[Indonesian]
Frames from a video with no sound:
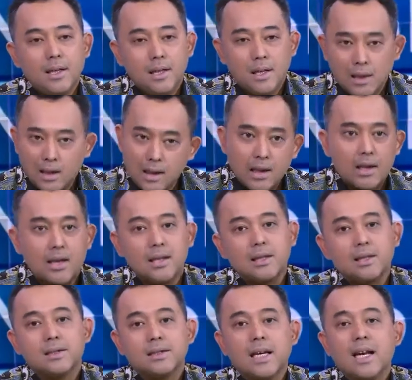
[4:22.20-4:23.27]
uh,
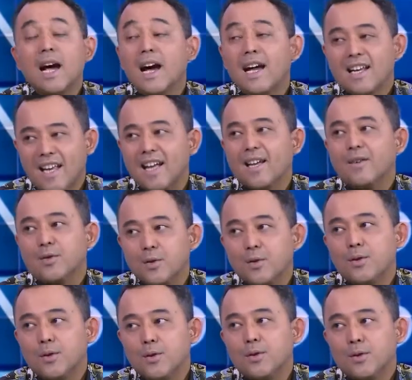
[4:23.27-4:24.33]
cadangan ya untuk
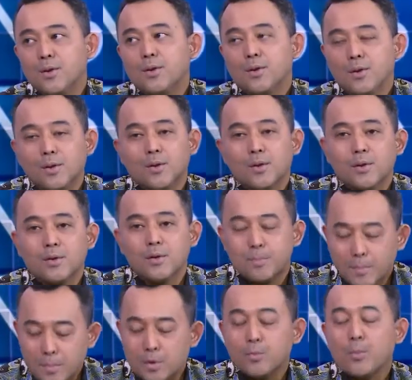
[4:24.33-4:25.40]
untuk untuk
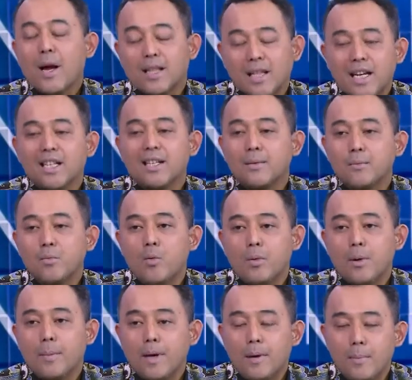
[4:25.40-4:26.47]
supaya tadi
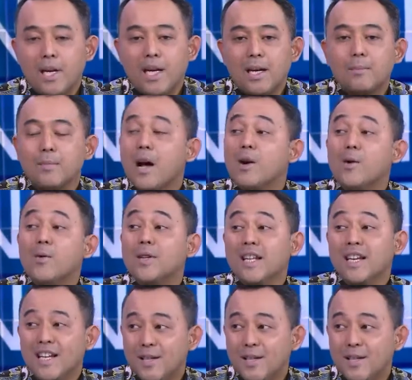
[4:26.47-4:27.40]
apa minim gangguan tadi itu.